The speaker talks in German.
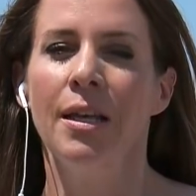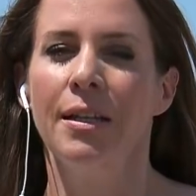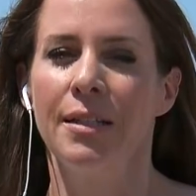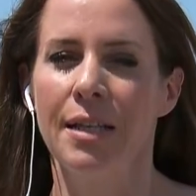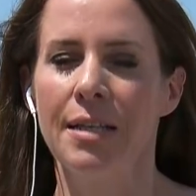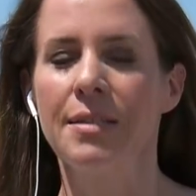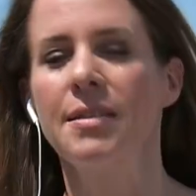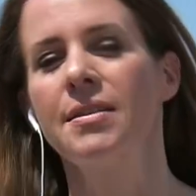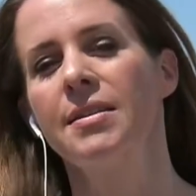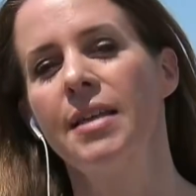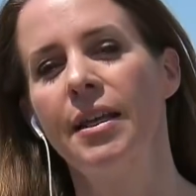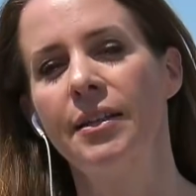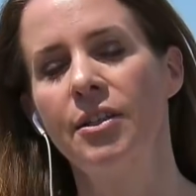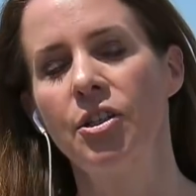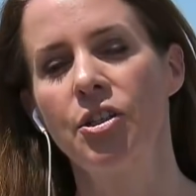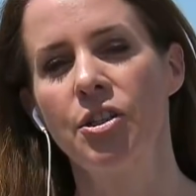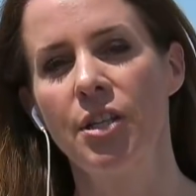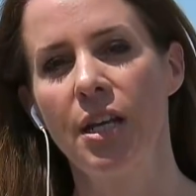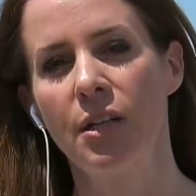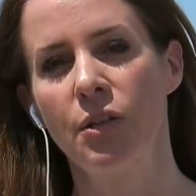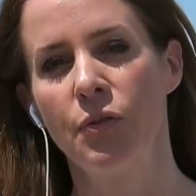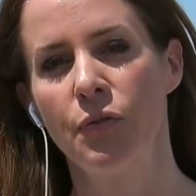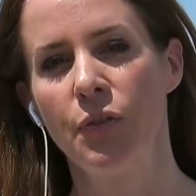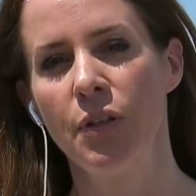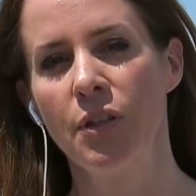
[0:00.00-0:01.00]
dass es hätte
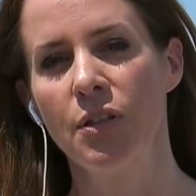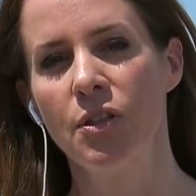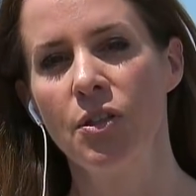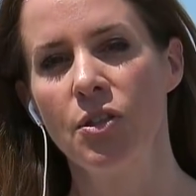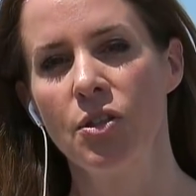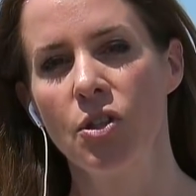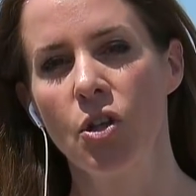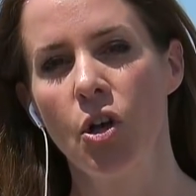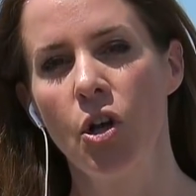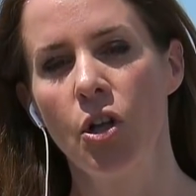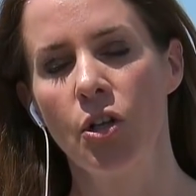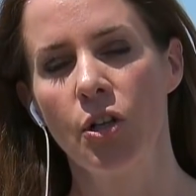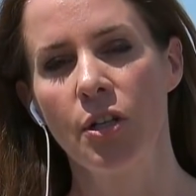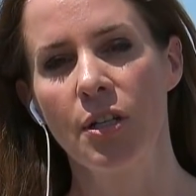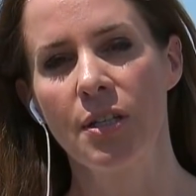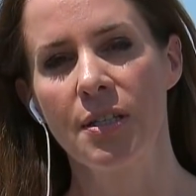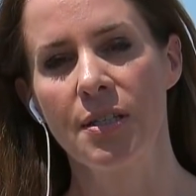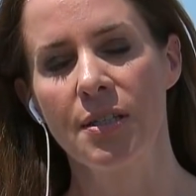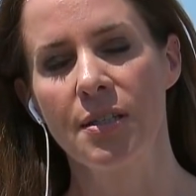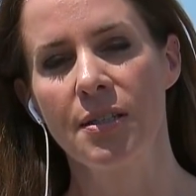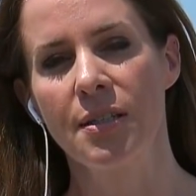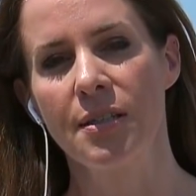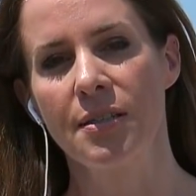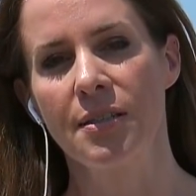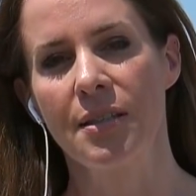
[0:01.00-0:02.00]
stattfinden sollen. Und das
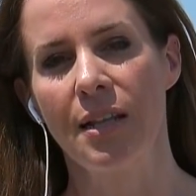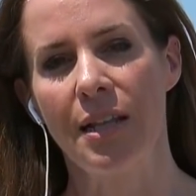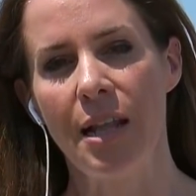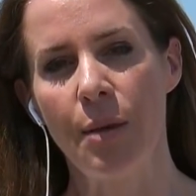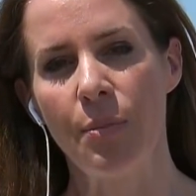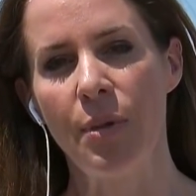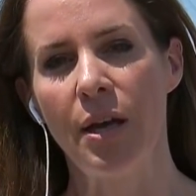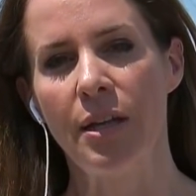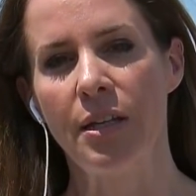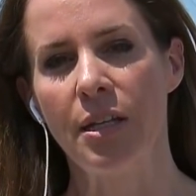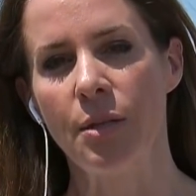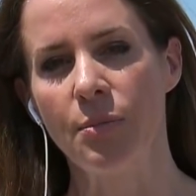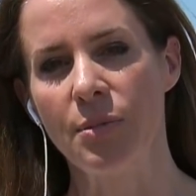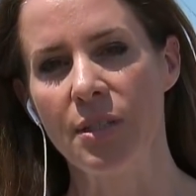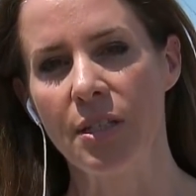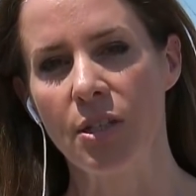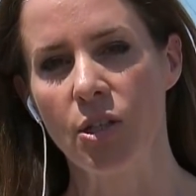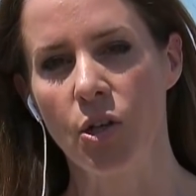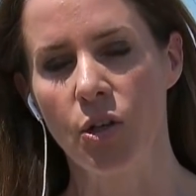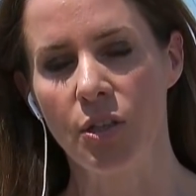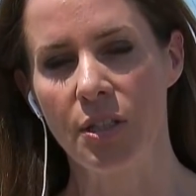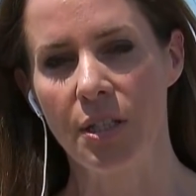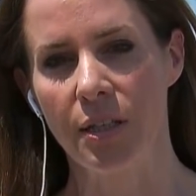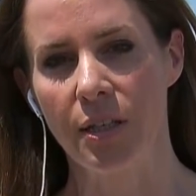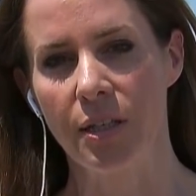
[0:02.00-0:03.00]
ist das Dilemma, in dem sich
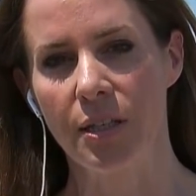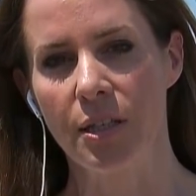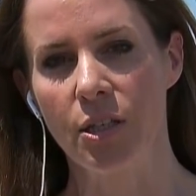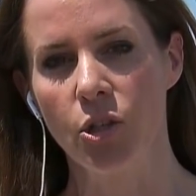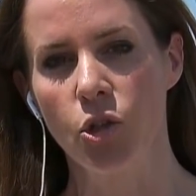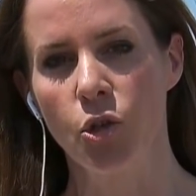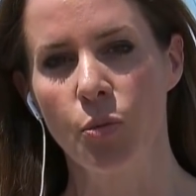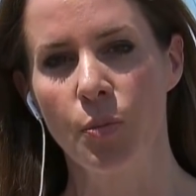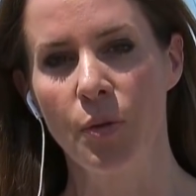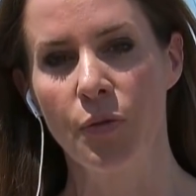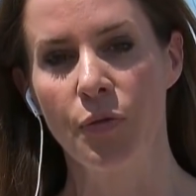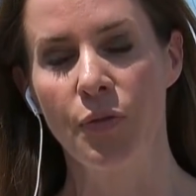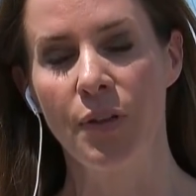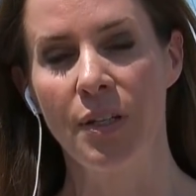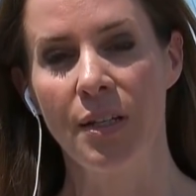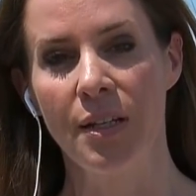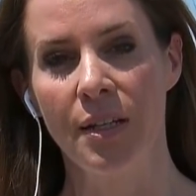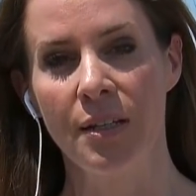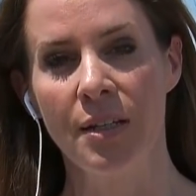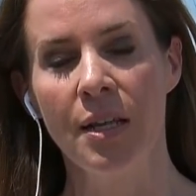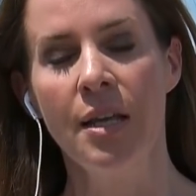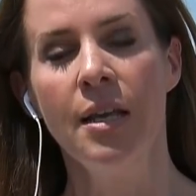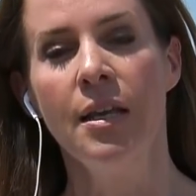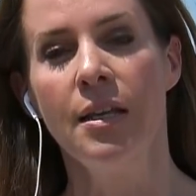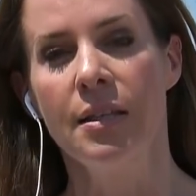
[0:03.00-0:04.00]
auch die Regierung
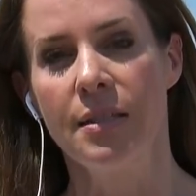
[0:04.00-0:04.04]
befindet.